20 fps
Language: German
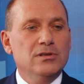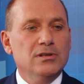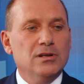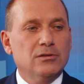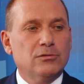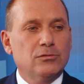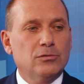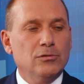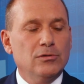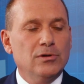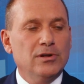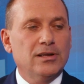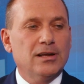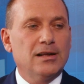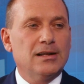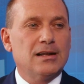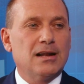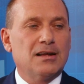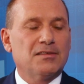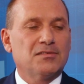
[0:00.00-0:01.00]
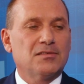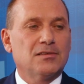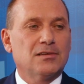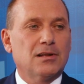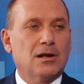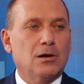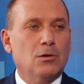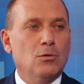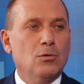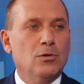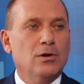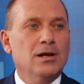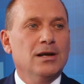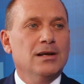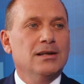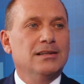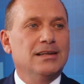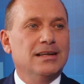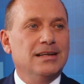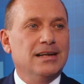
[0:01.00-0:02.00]
natürlich entlastet auch
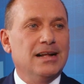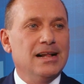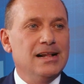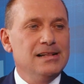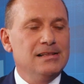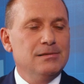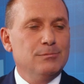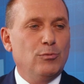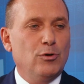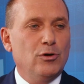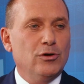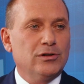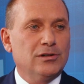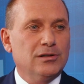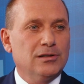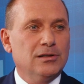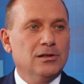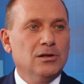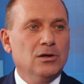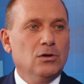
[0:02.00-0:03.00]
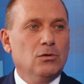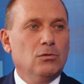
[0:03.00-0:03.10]
den Geldbeutel.